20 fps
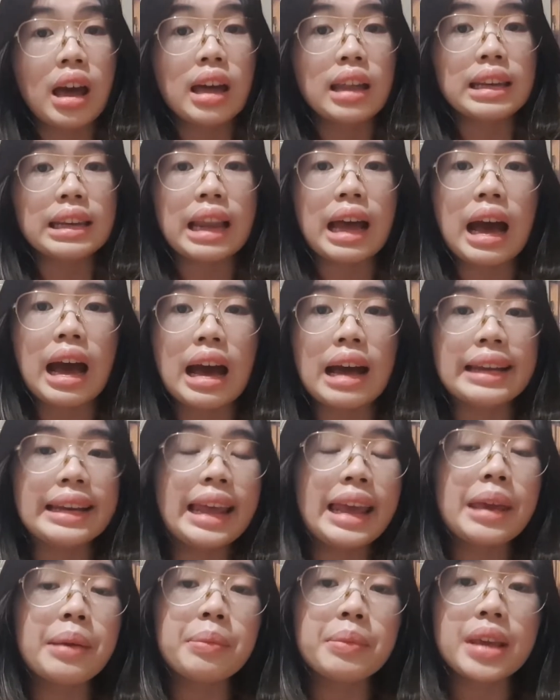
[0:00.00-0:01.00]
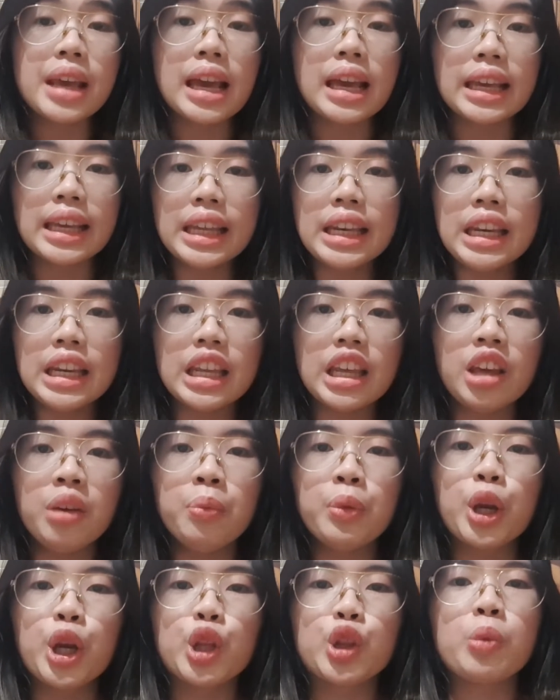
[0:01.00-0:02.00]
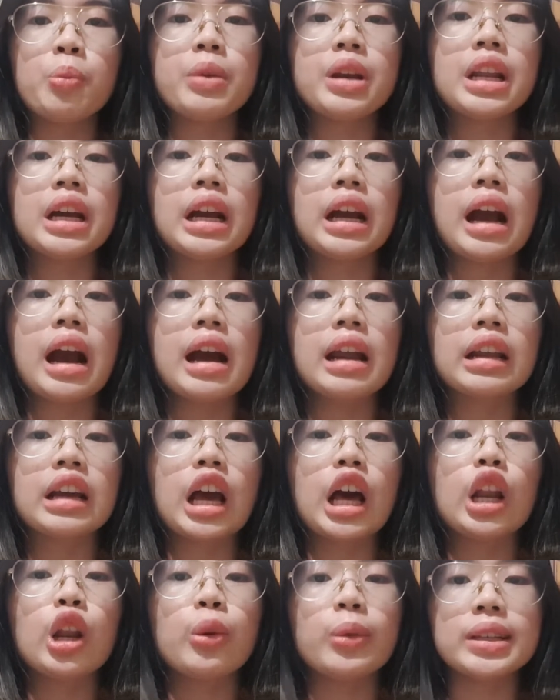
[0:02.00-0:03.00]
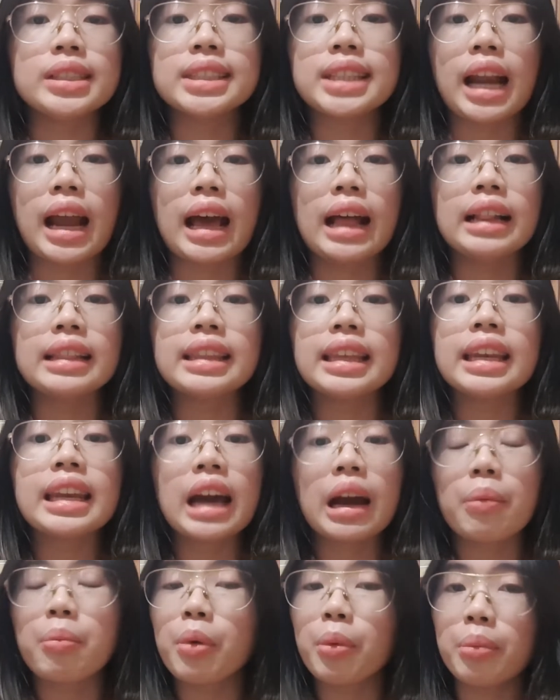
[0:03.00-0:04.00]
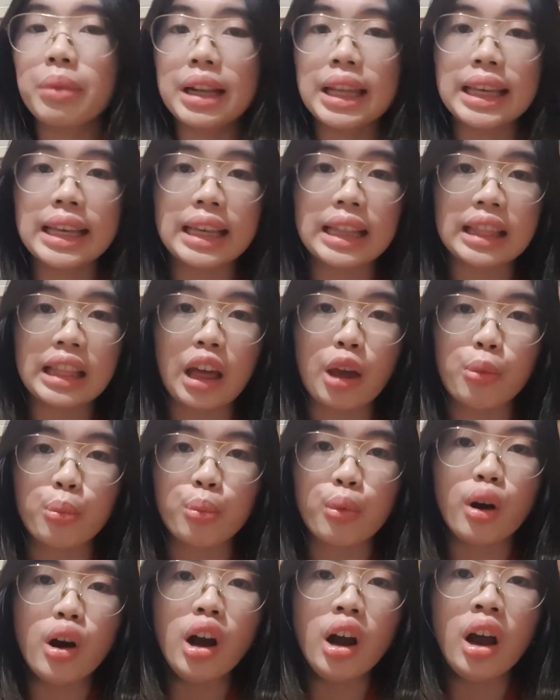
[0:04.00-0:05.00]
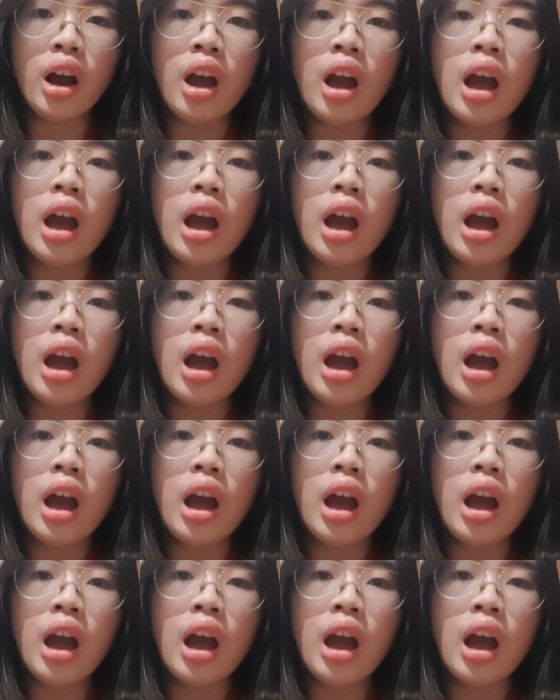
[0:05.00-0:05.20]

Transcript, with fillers: Nah, Nehemia ini begitu mendengar kalau Israel tidak memiliki tembok,